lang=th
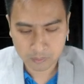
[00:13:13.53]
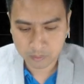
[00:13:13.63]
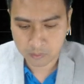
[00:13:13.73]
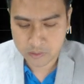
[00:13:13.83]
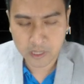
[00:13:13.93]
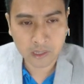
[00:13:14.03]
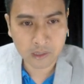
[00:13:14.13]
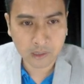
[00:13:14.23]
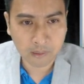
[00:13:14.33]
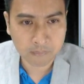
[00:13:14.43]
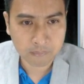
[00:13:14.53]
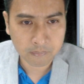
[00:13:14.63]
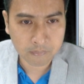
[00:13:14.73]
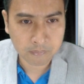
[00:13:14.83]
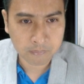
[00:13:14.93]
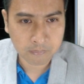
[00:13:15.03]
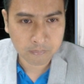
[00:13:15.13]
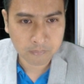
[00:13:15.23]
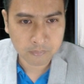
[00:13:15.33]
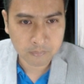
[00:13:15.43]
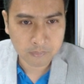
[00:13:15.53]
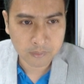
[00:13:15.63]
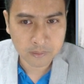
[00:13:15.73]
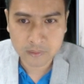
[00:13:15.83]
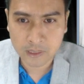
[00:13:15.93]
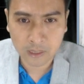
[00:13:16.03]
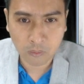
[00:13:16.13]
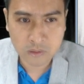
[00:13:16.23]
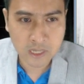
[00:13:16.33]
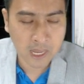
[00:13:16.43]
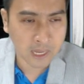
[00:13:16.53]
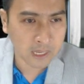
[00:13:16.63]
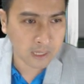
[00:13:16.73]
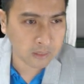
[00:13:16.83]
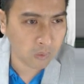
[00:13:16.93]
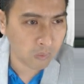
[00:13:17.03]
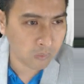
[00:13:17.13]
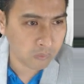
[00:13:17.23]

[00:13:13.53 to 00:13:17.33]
ขอเช็คนิดหนึ่งครับจริงเราใช้ตรง